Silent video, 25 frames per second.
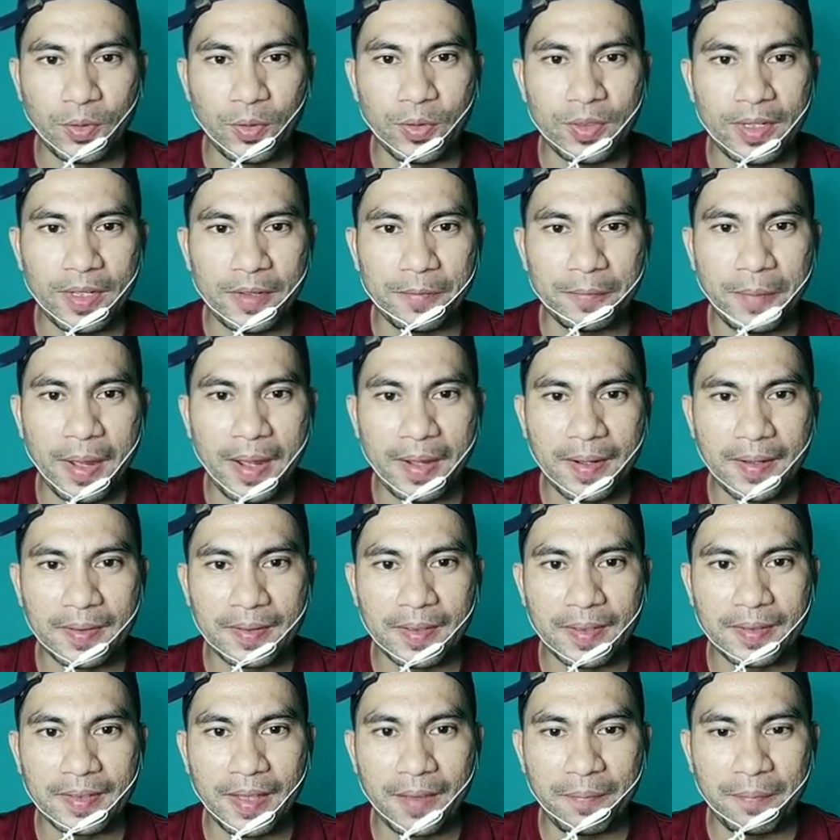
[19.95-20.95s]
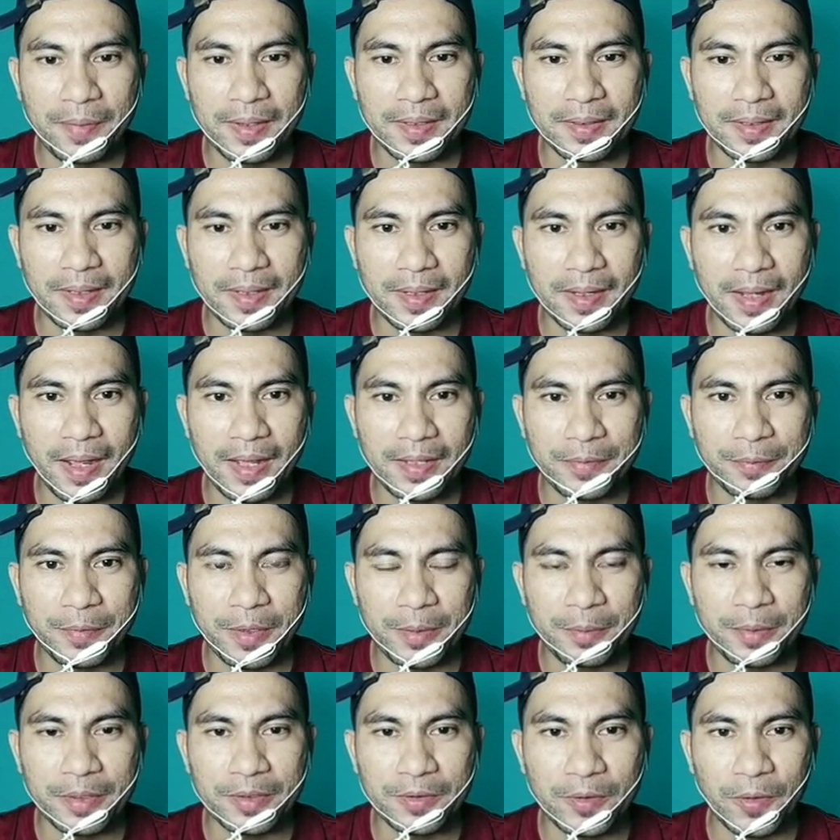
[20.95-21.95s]
Unik banget ketapelnya, guys,
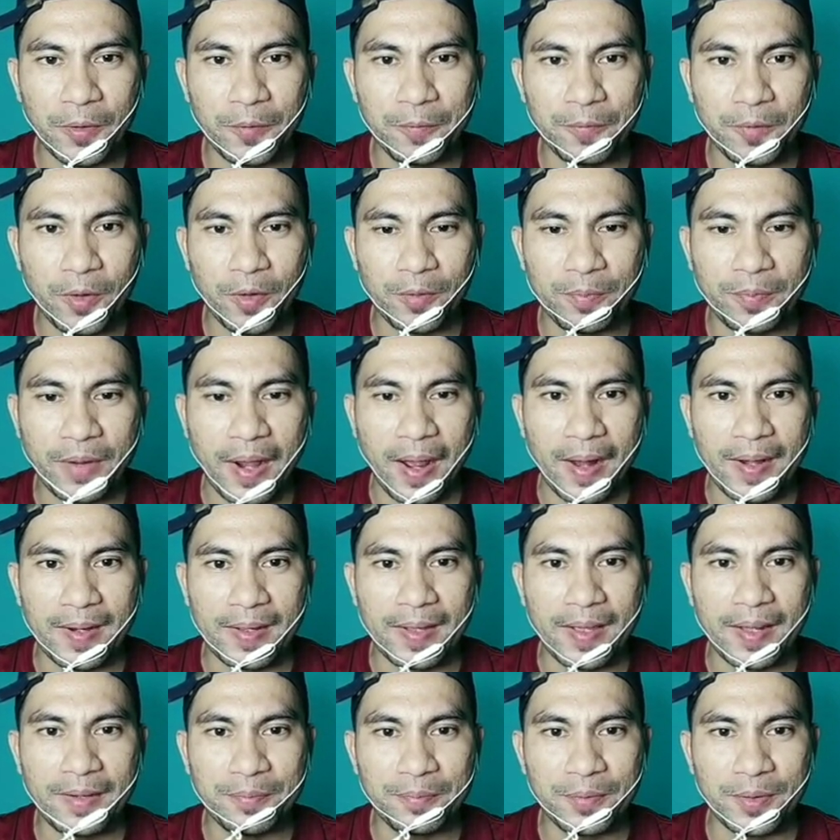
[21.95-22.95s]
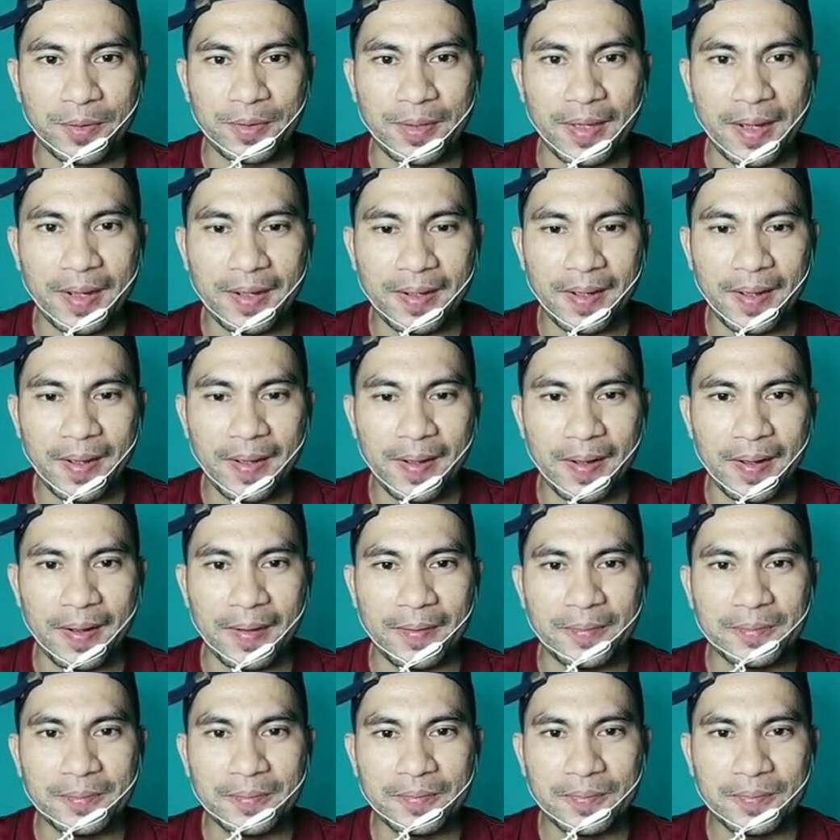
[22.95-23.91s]
berbentuk pup. Kalian punya nggak?